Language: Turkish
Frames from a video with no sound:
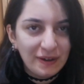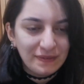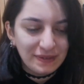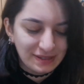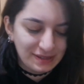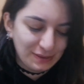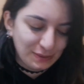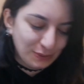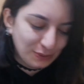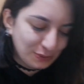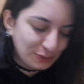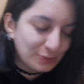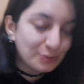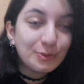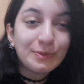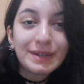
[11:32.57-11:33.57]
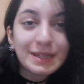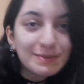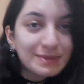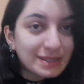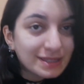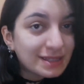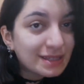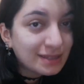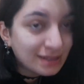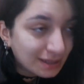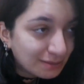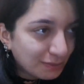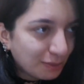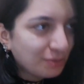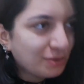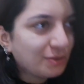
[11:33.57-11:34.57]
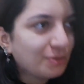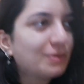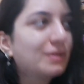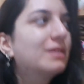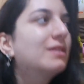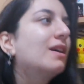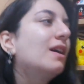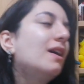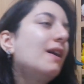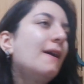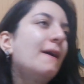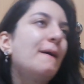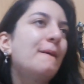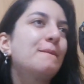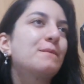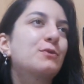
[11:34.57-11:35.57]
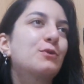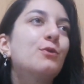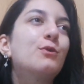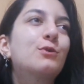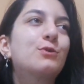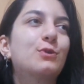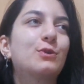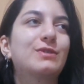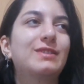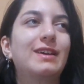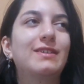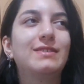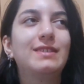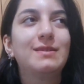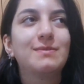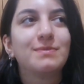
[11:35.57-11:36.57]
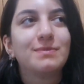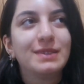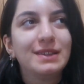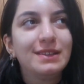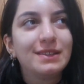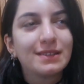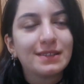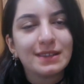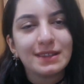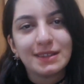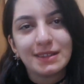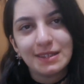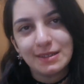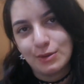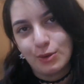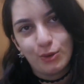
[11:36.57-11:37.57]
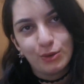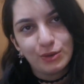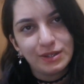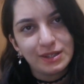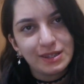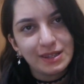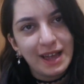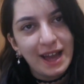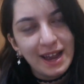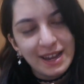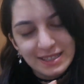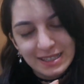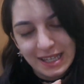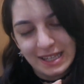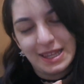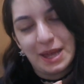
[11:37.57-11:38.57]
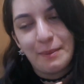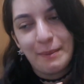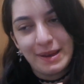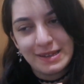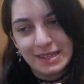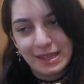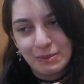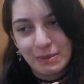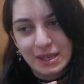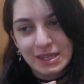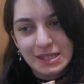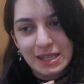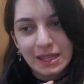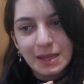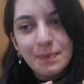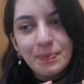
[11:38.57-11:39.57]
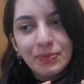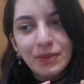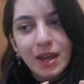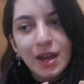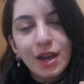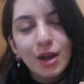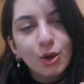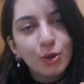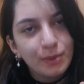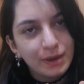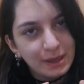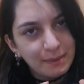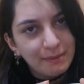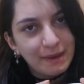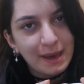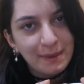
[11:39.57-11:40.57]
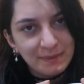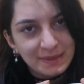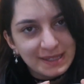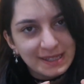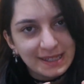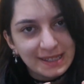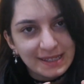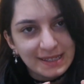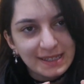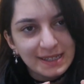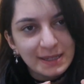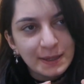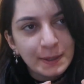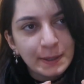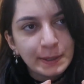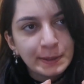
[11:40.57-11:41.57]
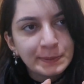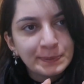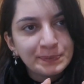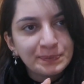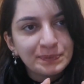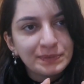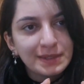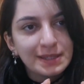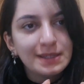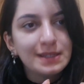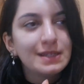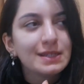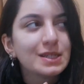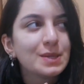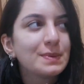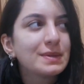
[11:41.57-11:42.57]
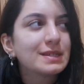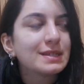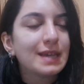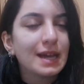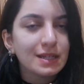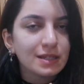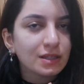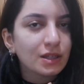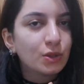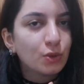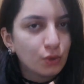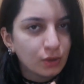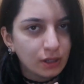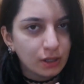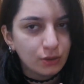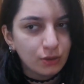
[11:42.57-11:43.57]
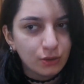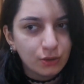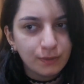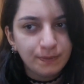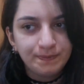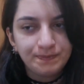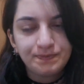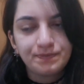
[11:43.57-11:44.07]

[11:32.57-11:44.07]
daha fazla konuştum. Umarım sizi de sıkmamışımdır. Çok çok sevdiğim bir dizi olduğu için her şeyinden bahsetmek istedim. Umarım beğenmişsinizdir. Diziyi izlemenizi gerçekten öneriyorum.